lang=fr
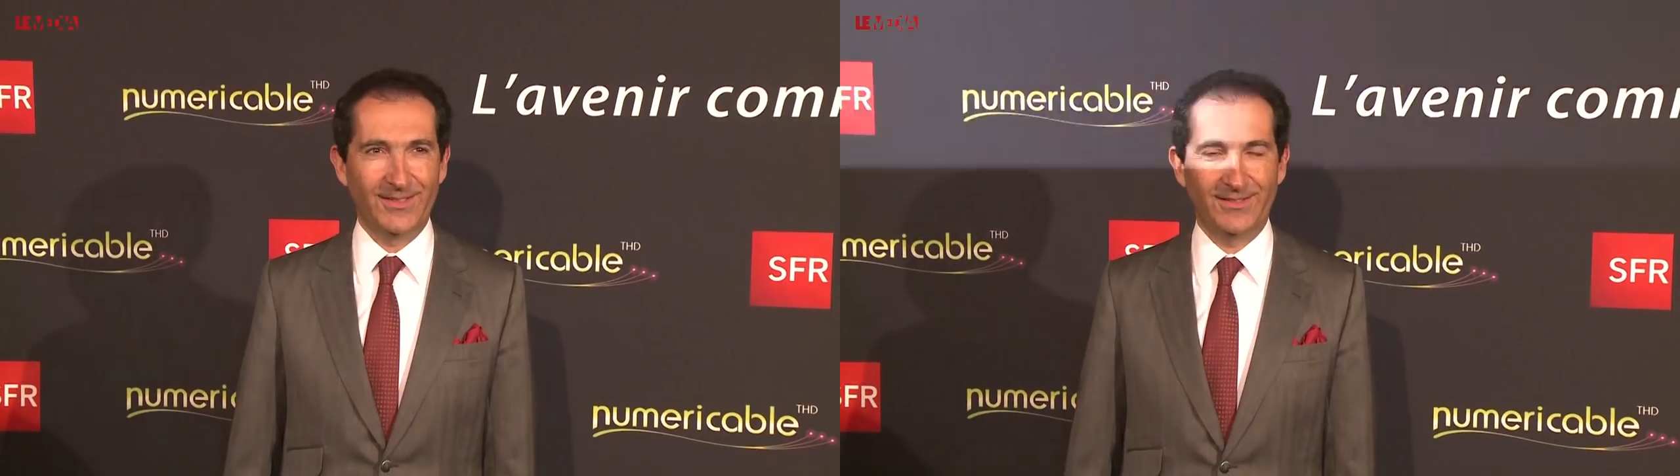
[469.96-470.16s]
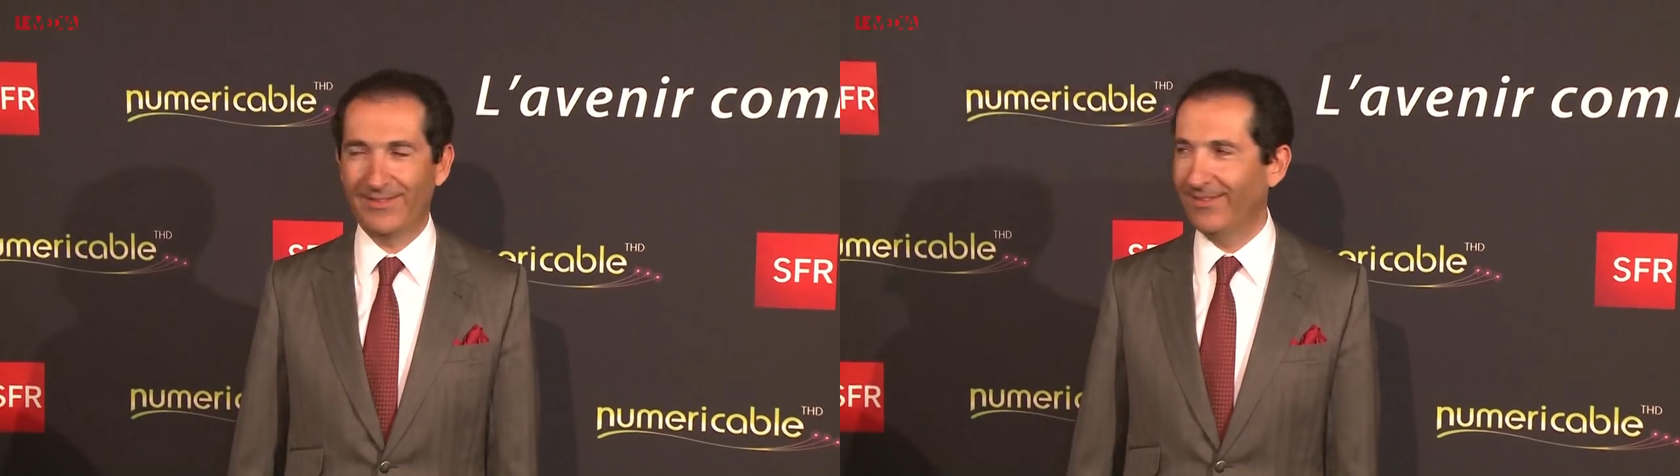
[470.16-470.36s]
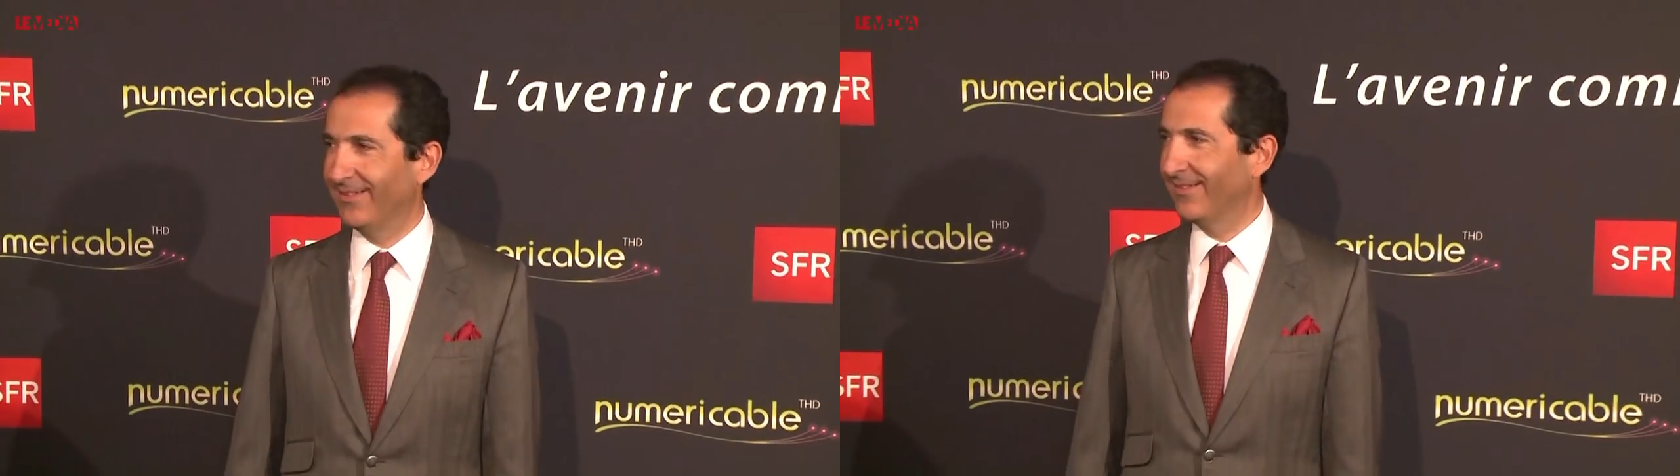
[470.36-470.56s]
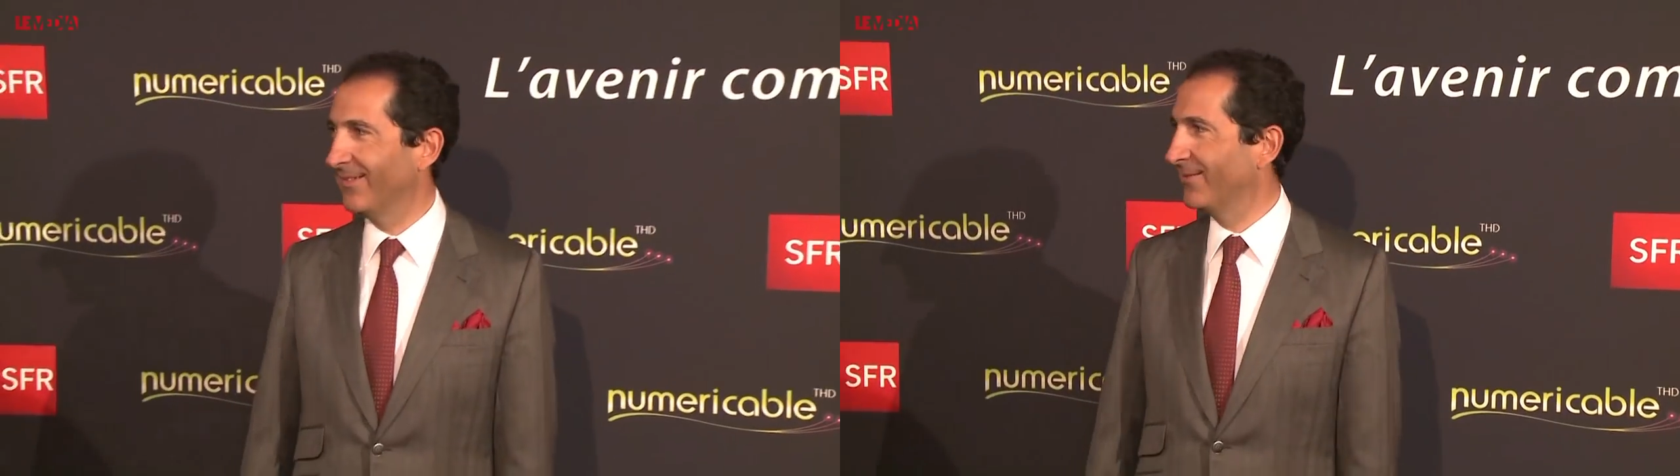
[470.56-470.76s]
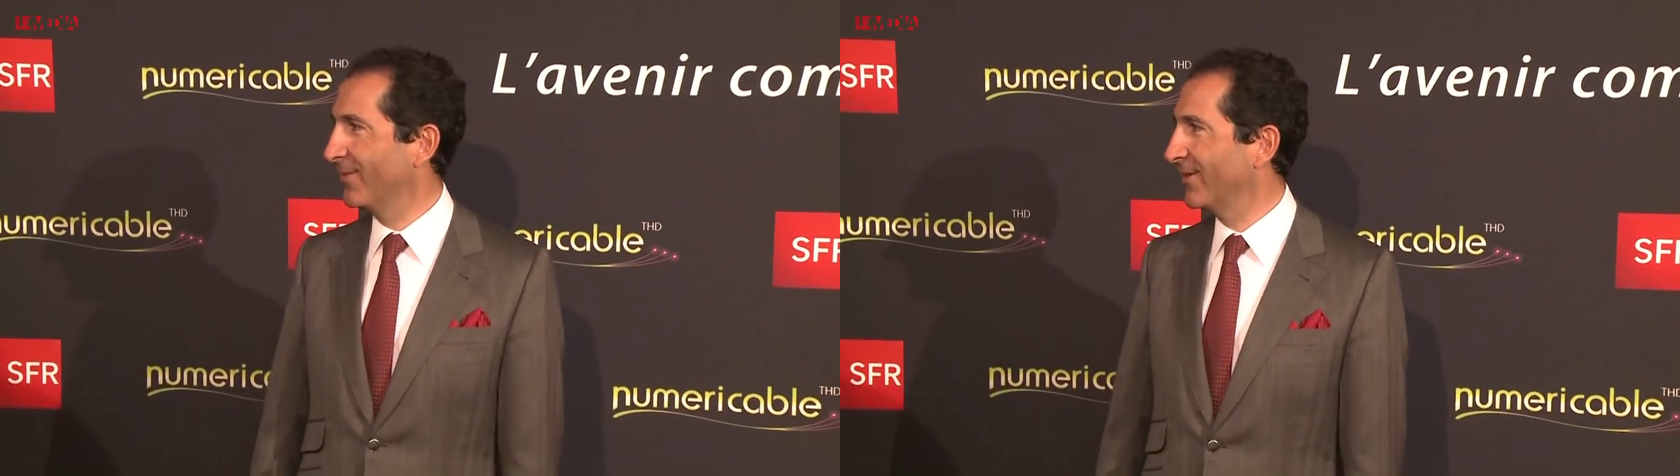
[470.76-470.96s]
en plus du prêt
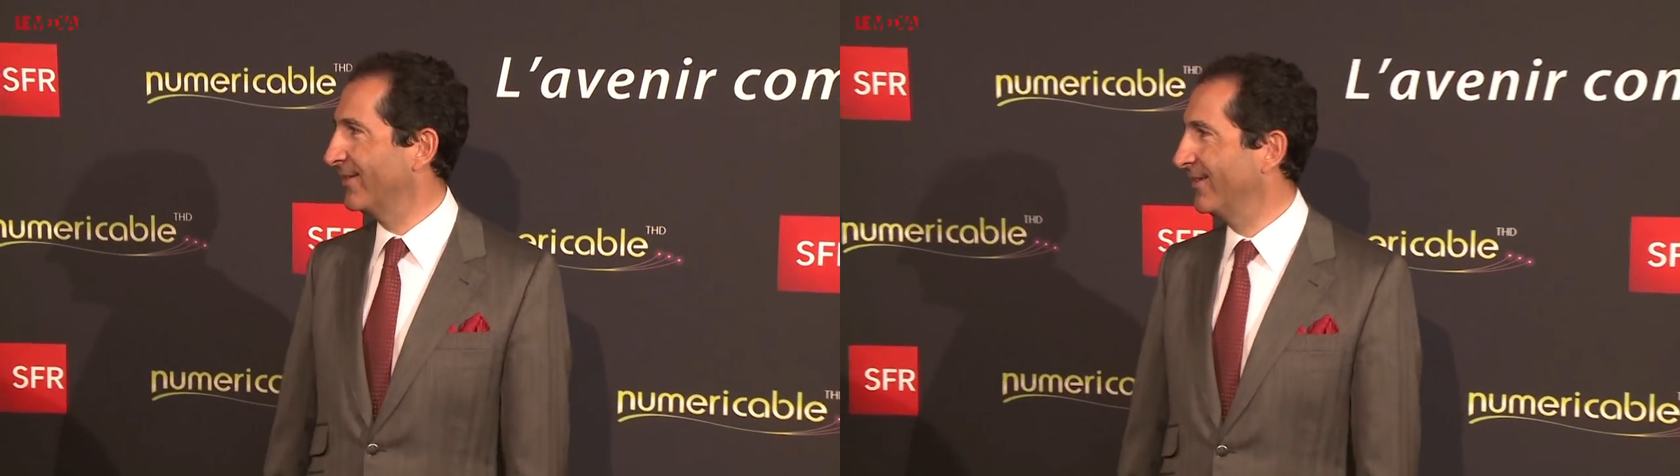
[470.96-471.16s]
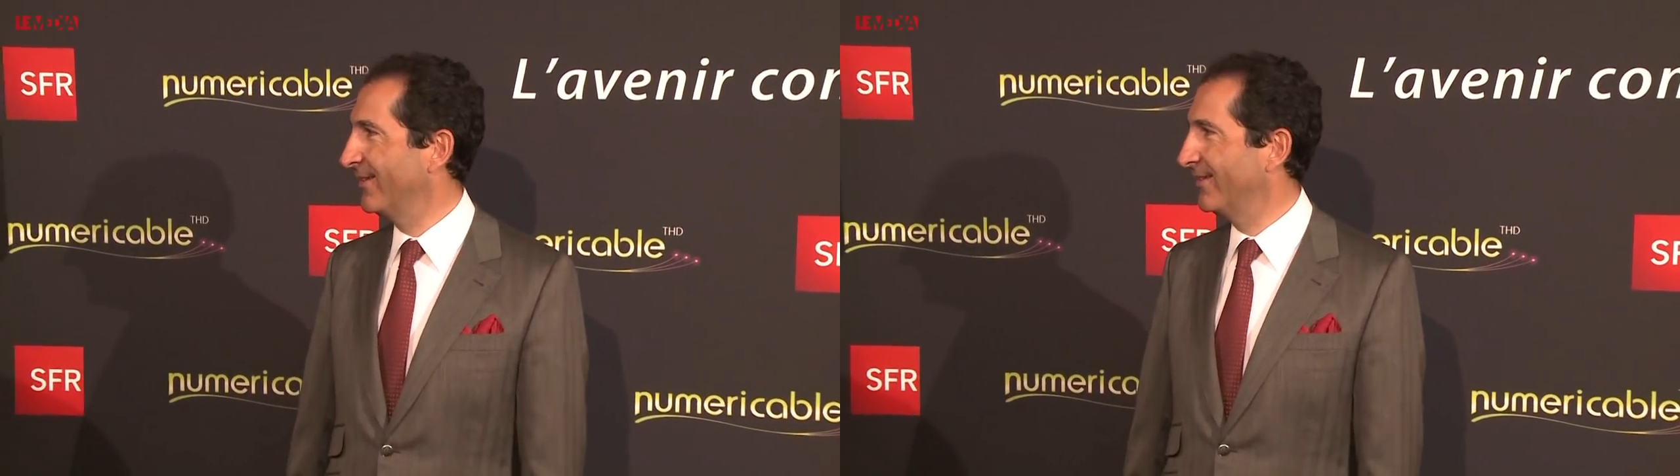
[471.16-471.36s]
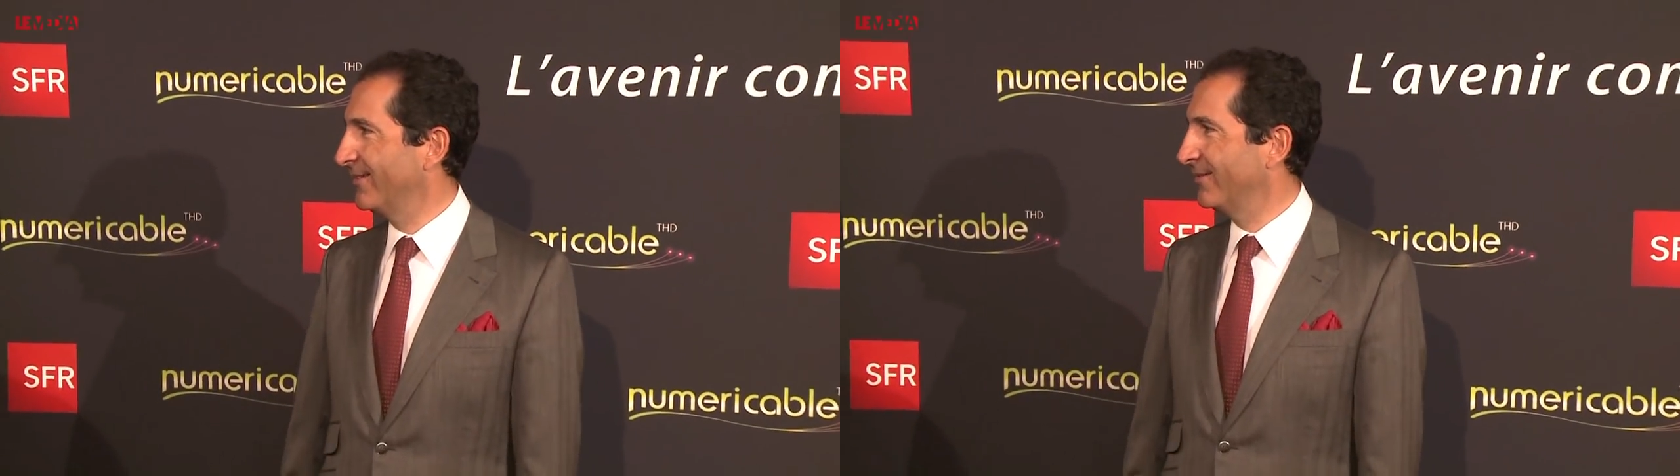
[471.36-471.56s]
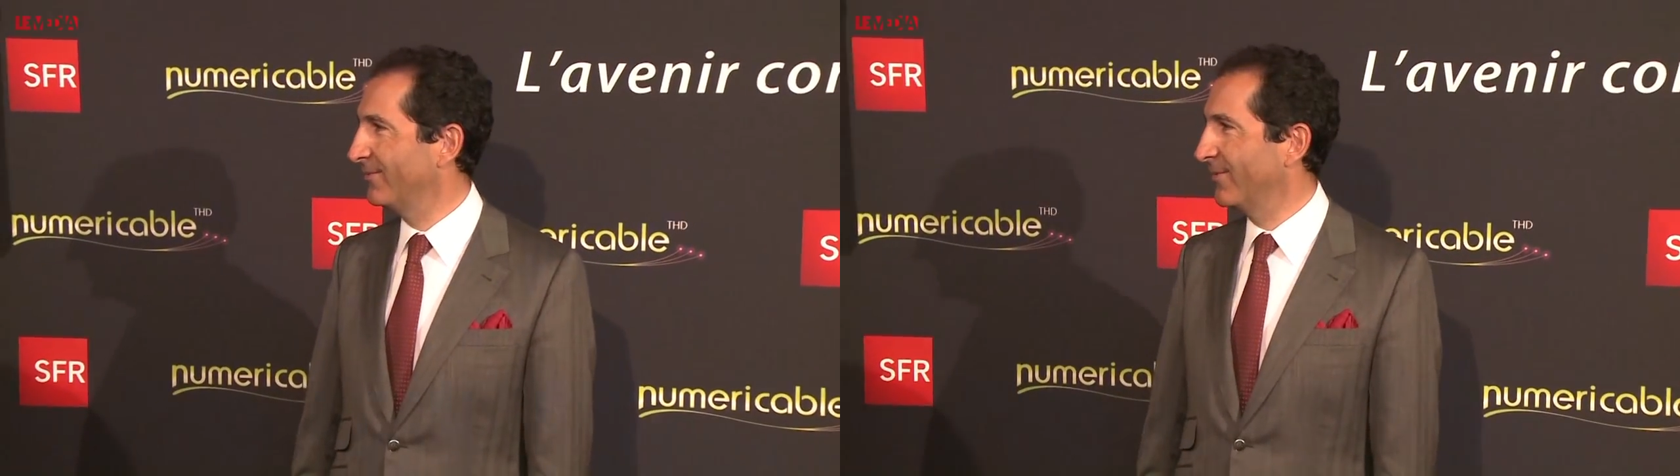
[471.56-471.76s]
participatif,